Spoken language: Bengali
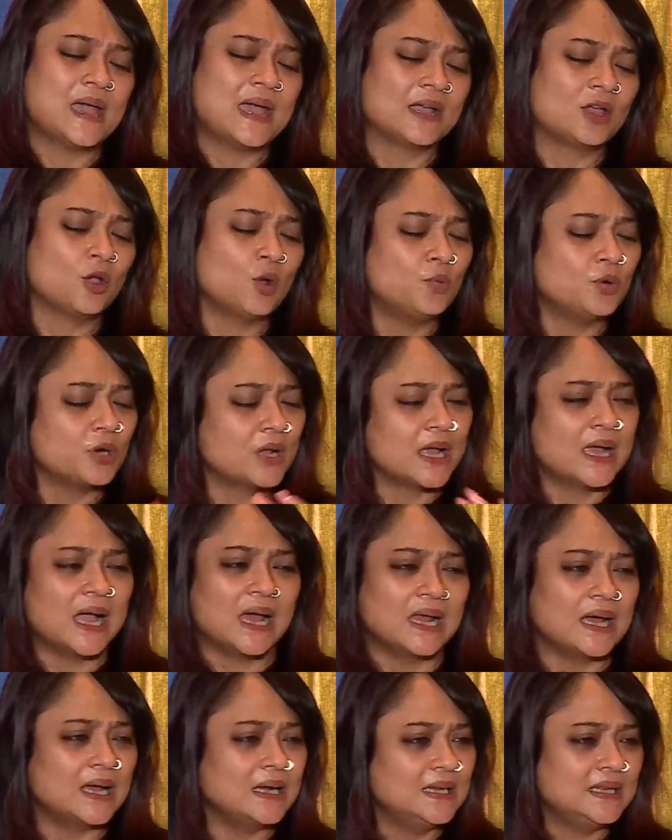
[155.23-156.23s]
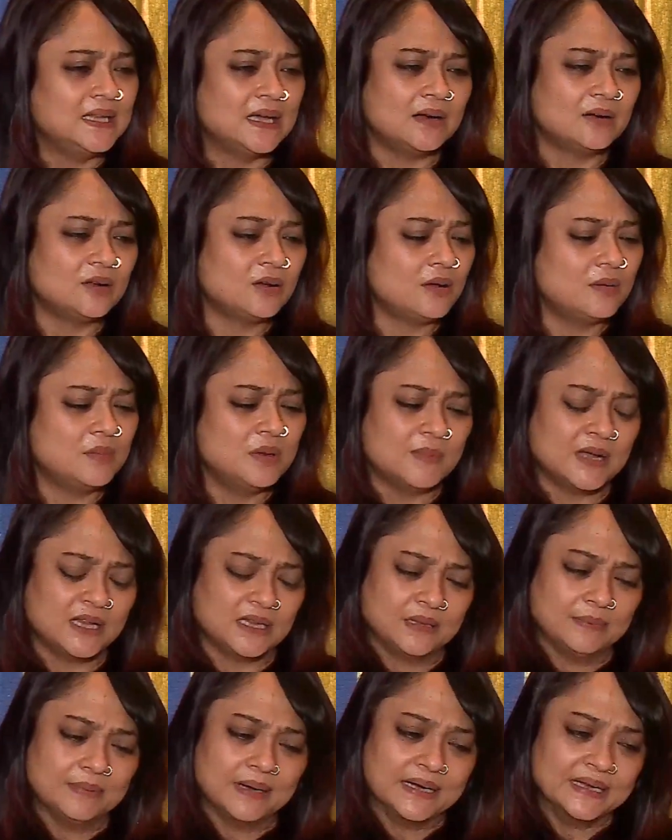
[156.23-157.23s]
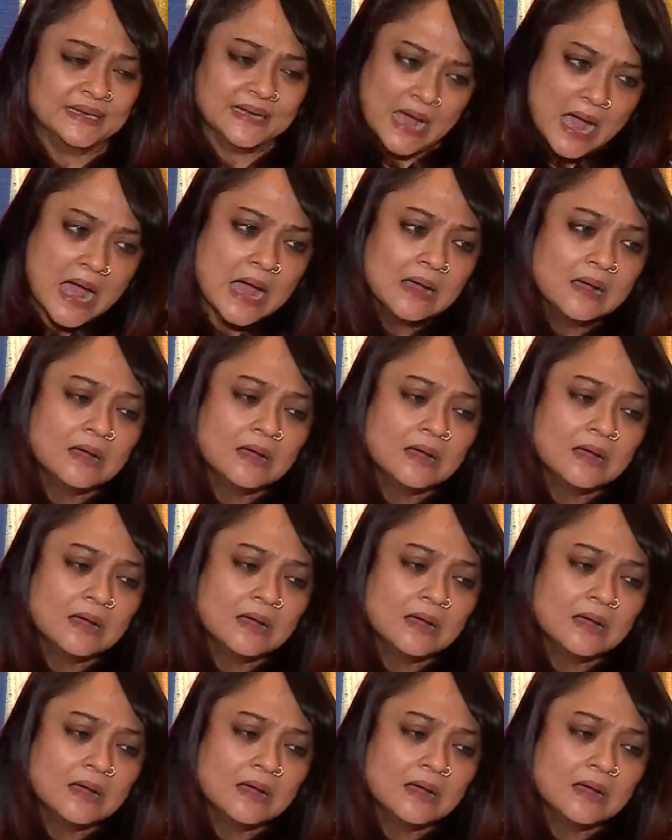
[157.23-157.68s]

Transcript: একে অপরকে গালাগালি দেওয়াটাও আমি মানতে পারি না